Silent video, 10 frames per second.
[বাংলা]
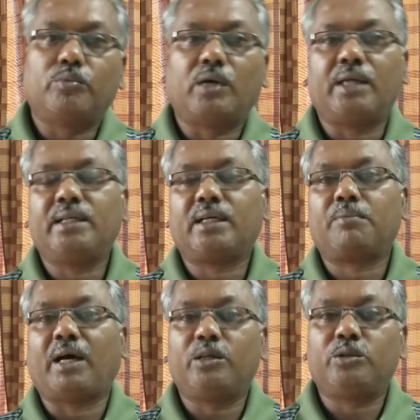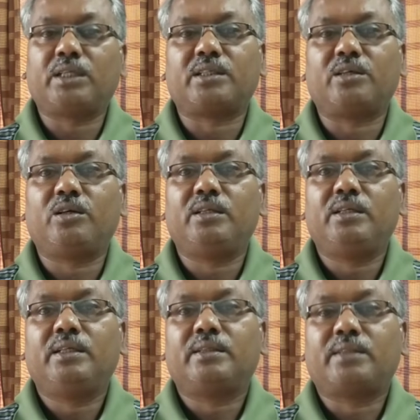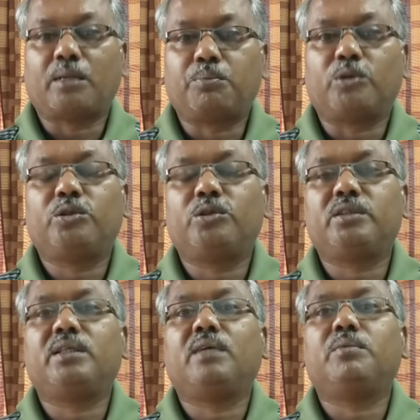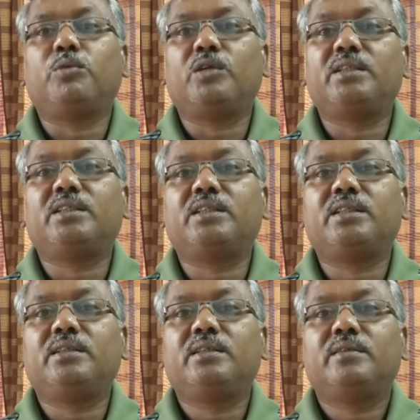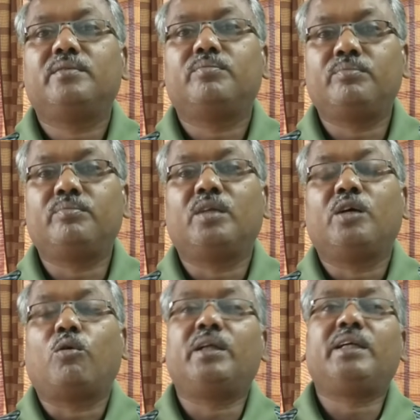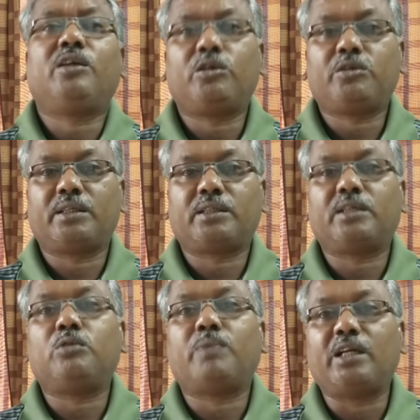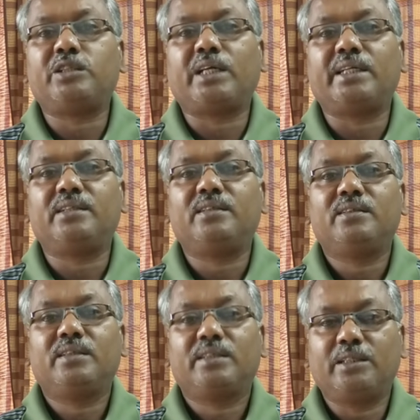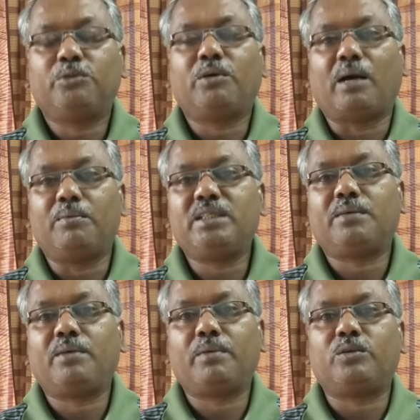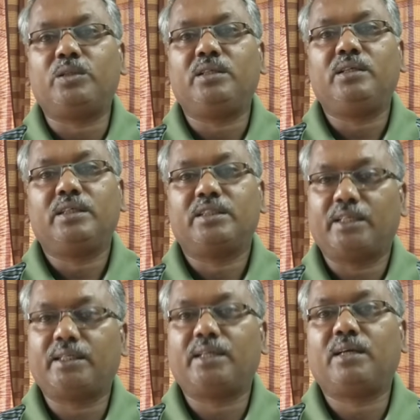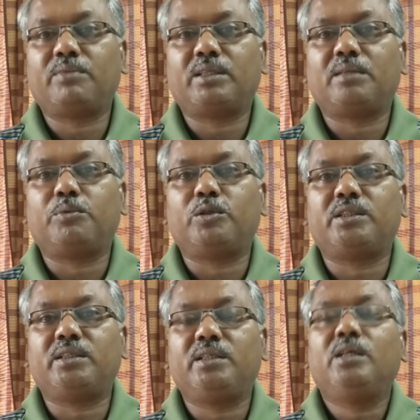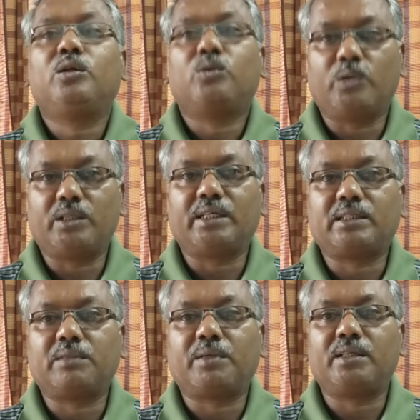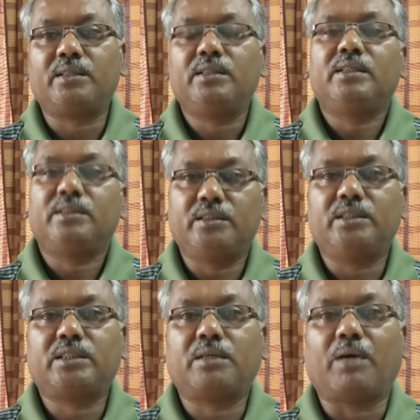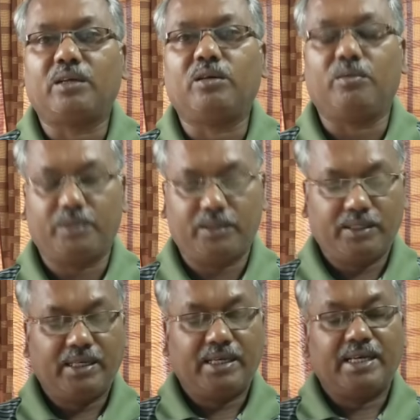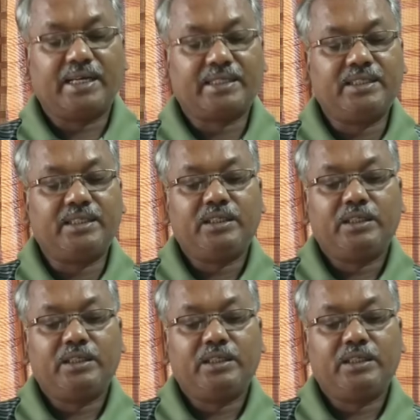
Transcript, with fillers: হাড়িয়াটা ভালো যাতে হয় তার পদ্ধতিটি আমি বলে দিচ্ছি হুম অনেকে হয়তো এর থেকেও ভালো জানেন কিন্তু আমি যেভাবে করি সেটাই আপনাদের বলছি করে দেখতে পারেন জিনিসটা ভালো হবে একটি